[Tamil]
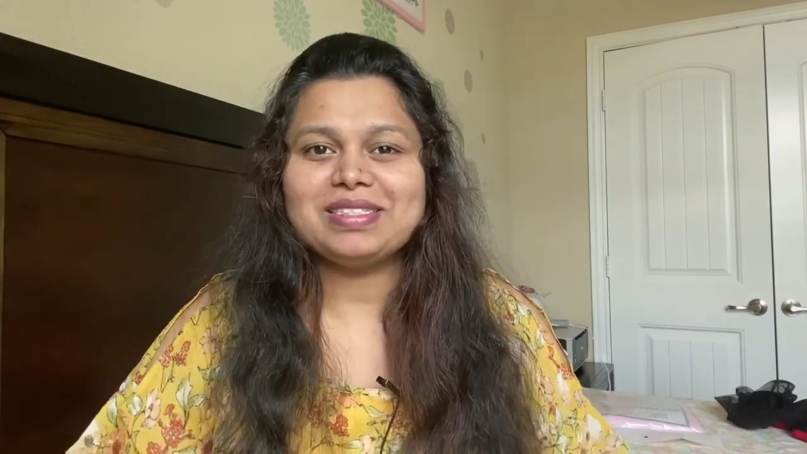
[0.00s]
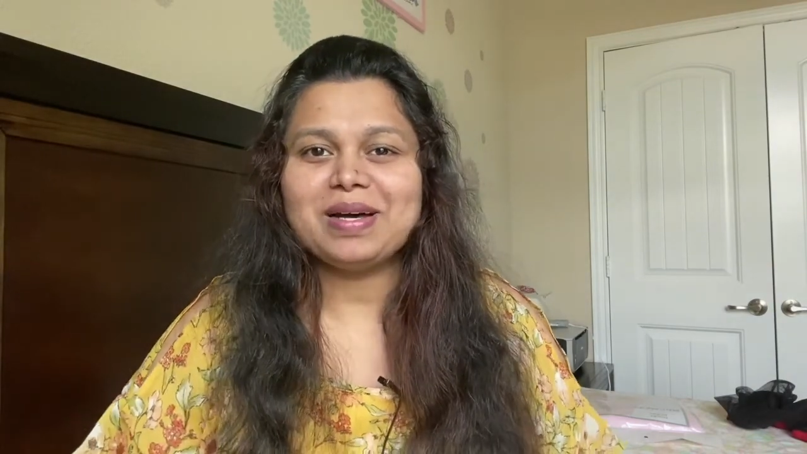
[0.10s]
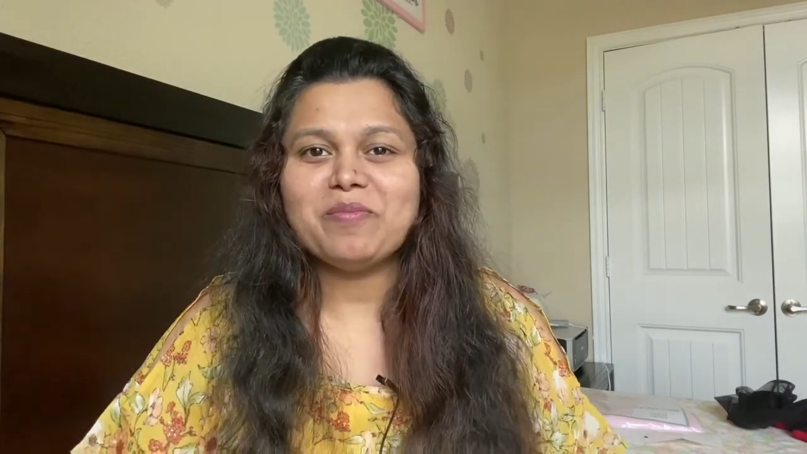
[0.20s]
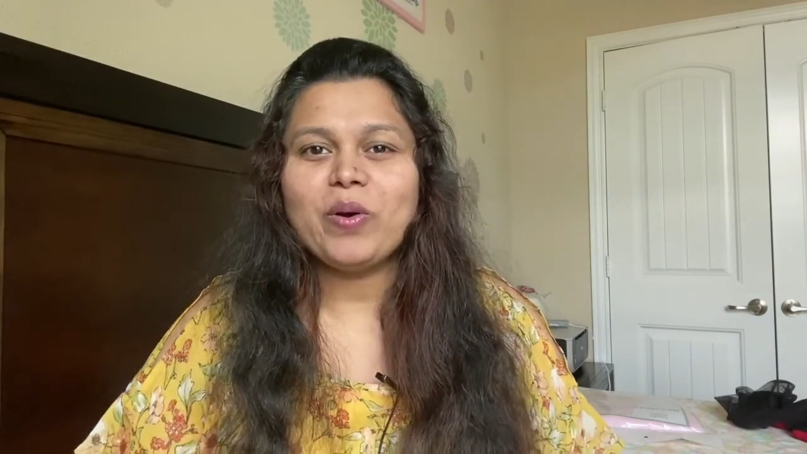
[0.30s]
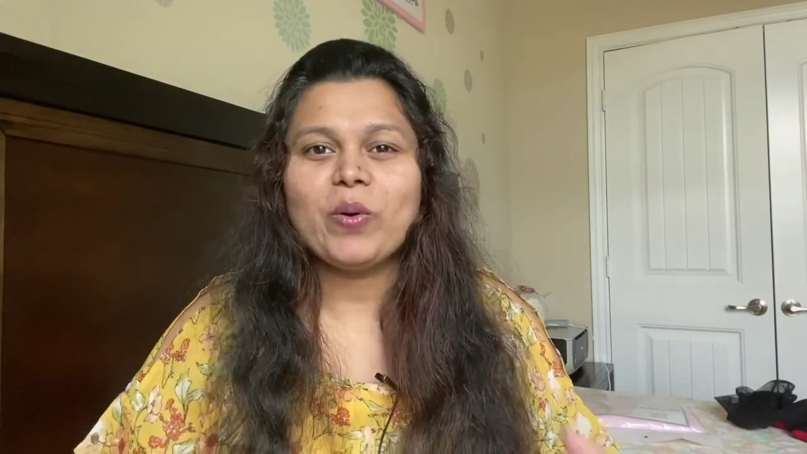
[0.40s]

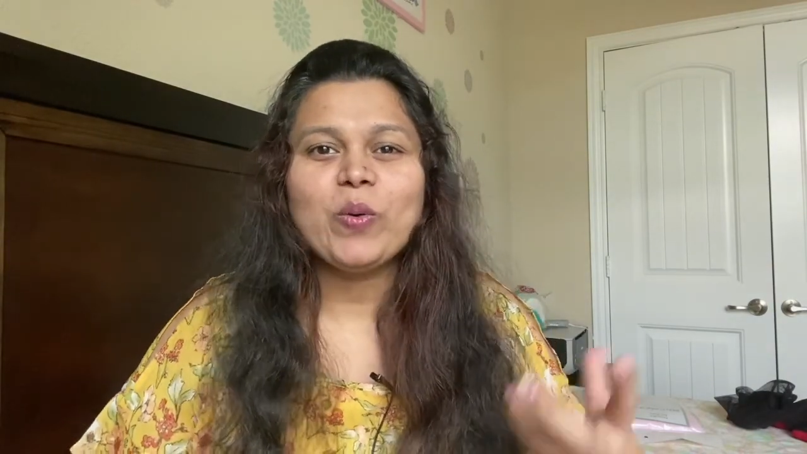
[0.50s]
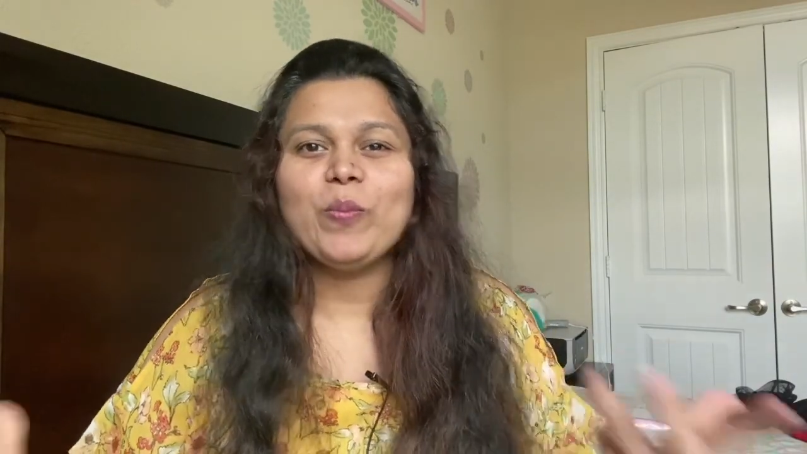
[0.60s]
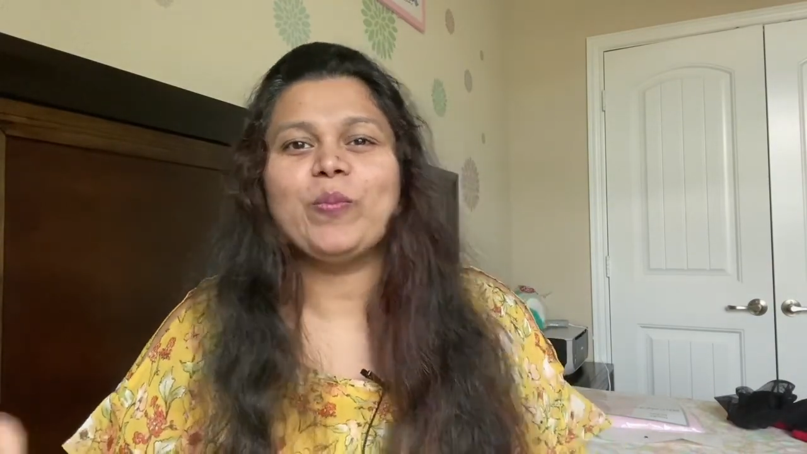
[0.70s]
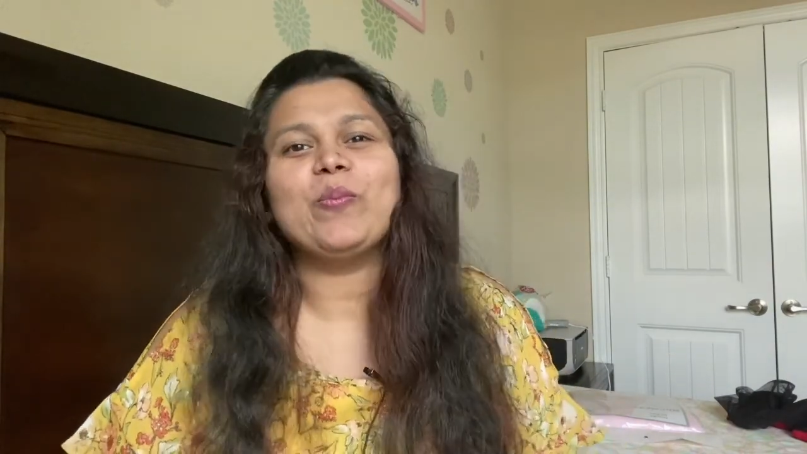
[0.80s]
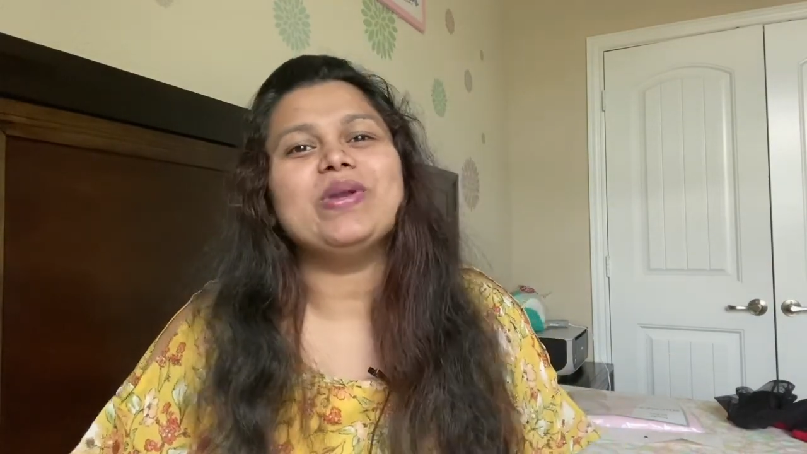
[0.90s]
செம
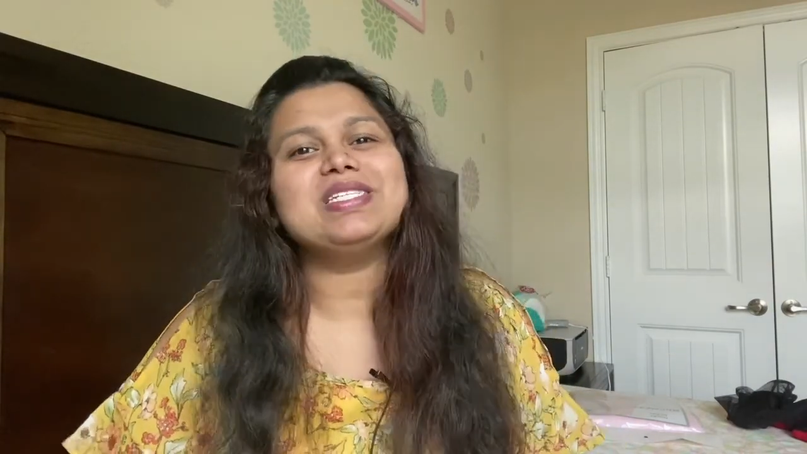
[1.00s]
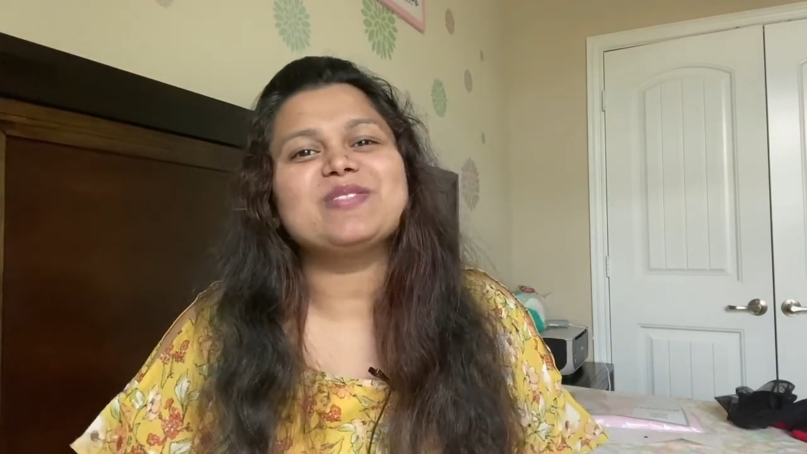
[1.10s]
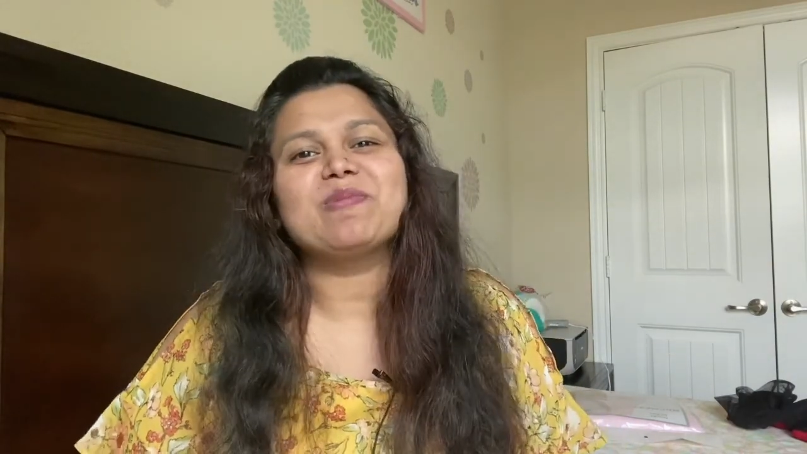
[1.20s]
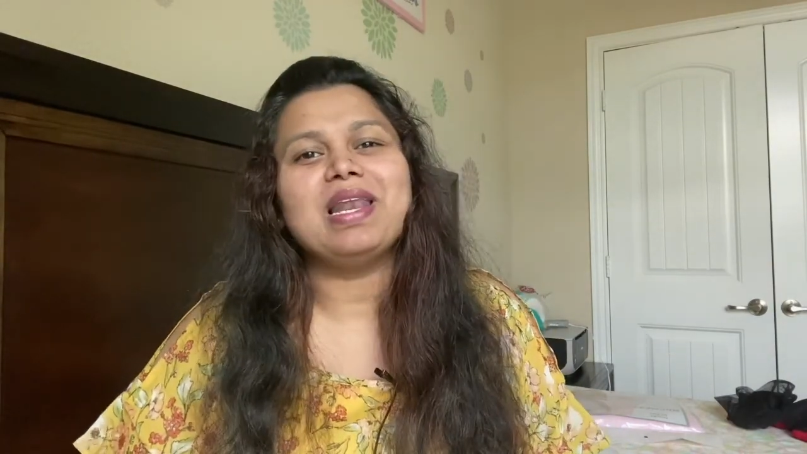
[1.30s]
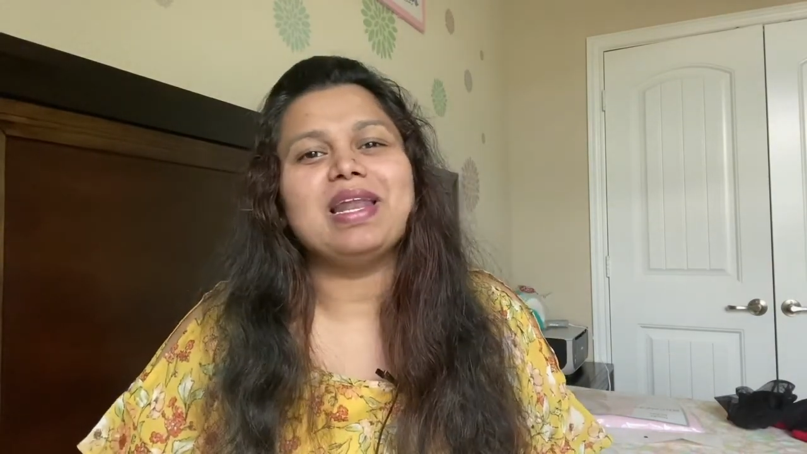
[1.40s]
குப்புன்னு
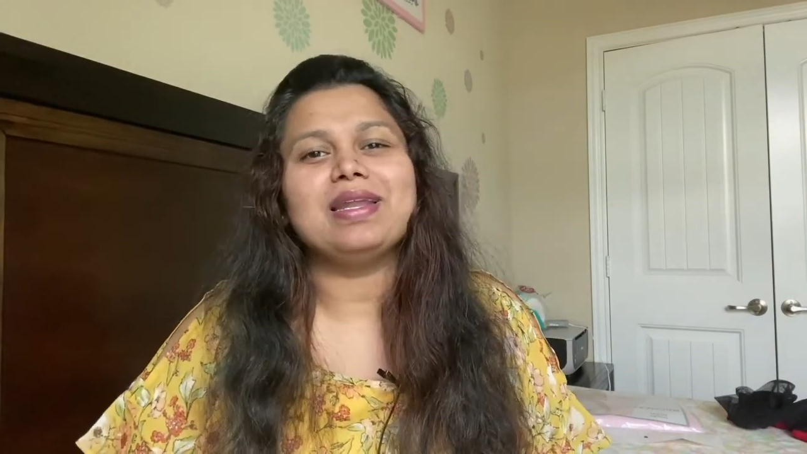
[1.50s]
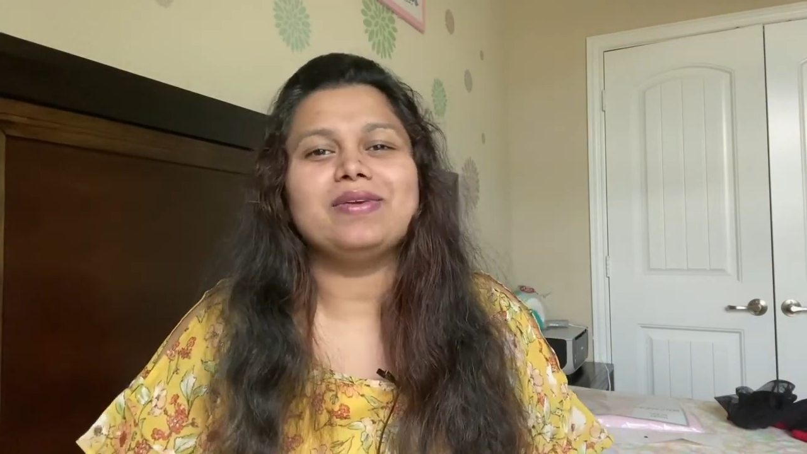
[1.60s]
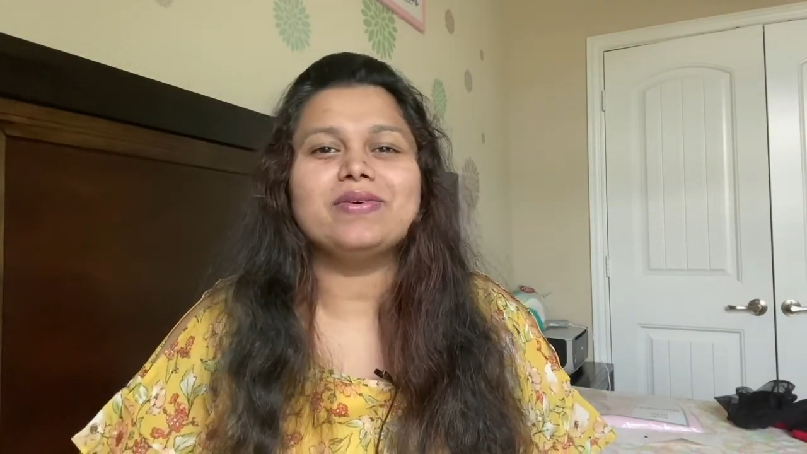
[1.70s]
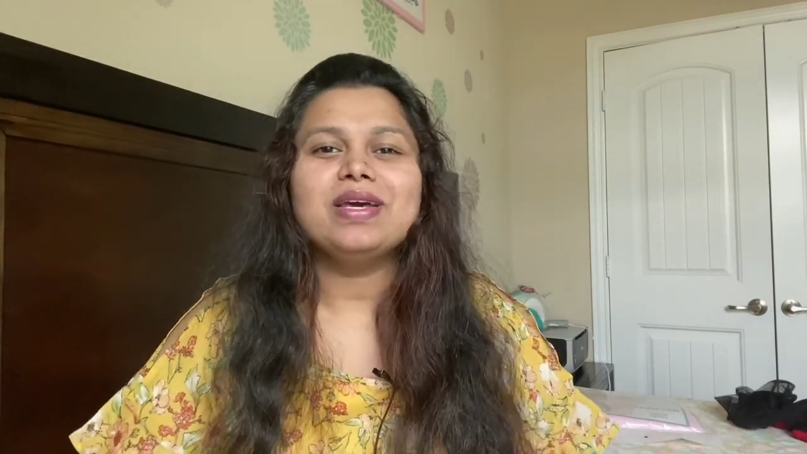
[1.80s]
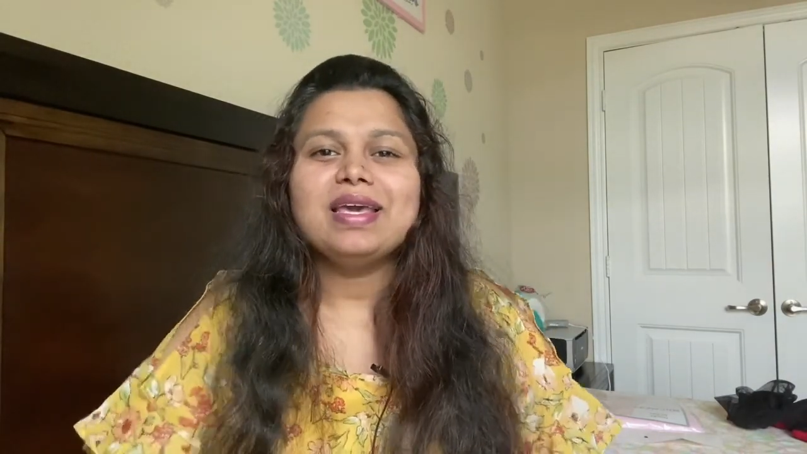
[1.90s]
ஸ்மெல்
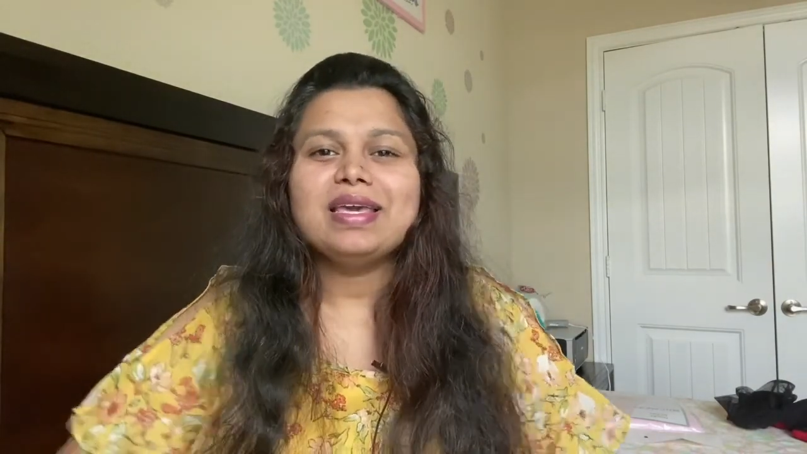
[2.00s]
அடிக்கும்